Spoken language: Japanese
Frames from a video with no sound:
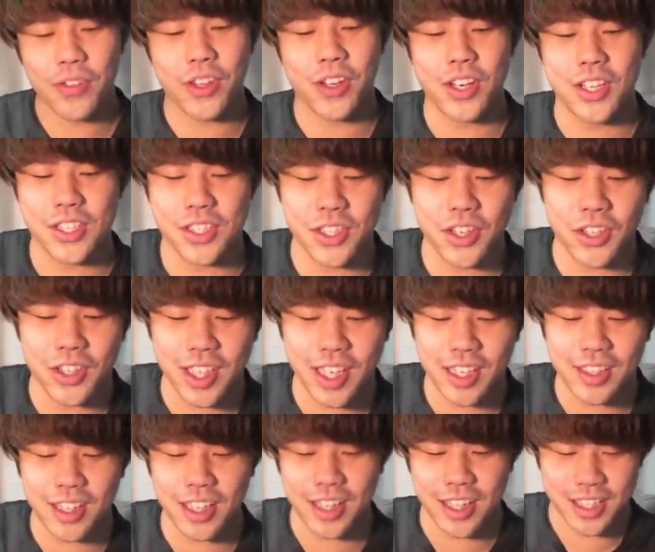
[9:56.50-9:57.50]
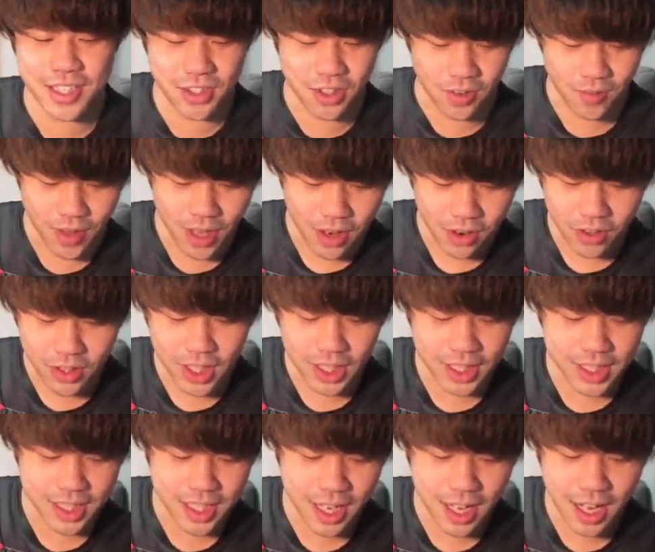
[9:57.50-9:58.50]
当に需要高くなってきそう。これ
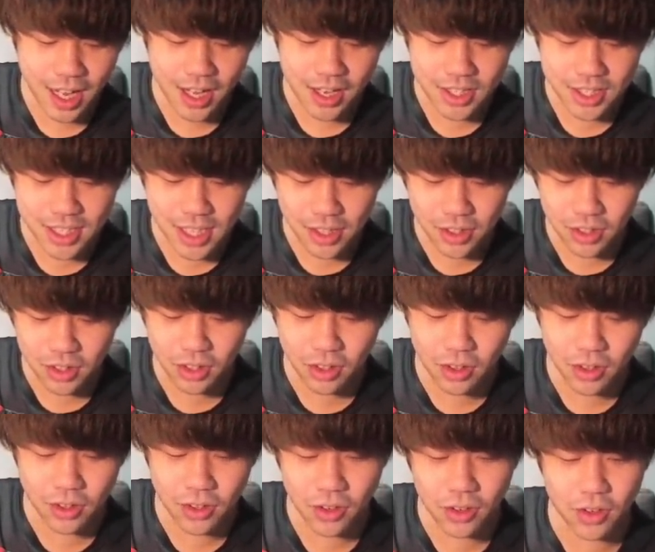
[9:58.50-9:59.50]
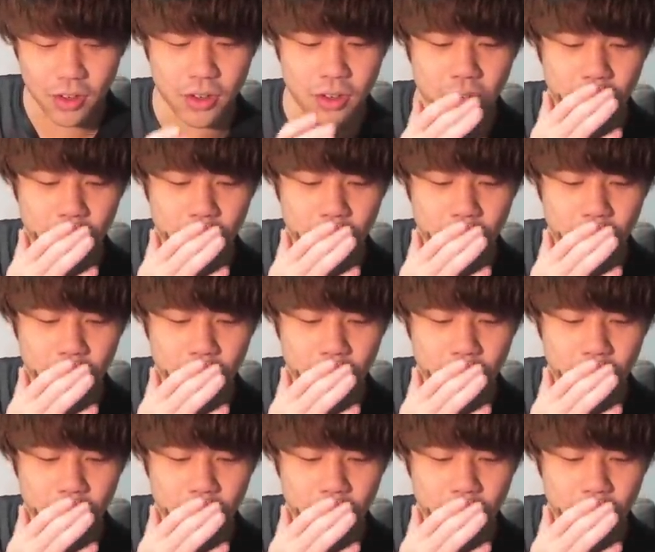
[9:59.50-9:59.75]
だってさ、下のトロの方、